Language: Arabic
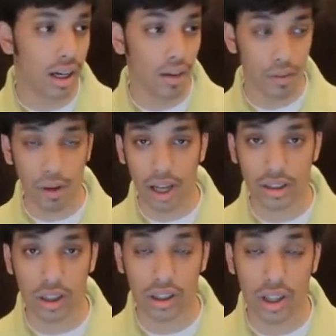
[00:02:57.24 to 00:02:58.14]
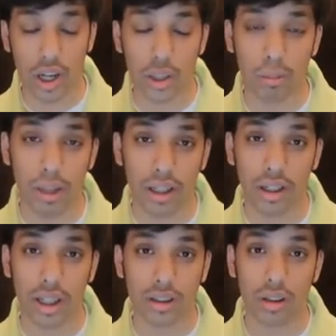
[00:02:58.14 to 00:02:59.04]
آه في واحد طلع 83
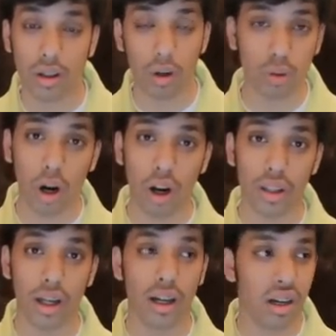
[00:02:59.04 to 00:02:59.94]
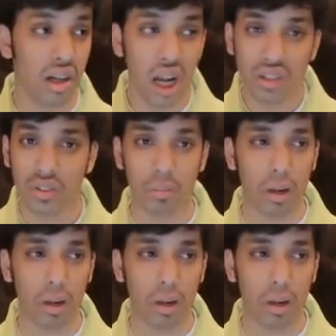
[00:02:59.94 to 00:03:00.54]
الناس كثير قالوا طلع خذه في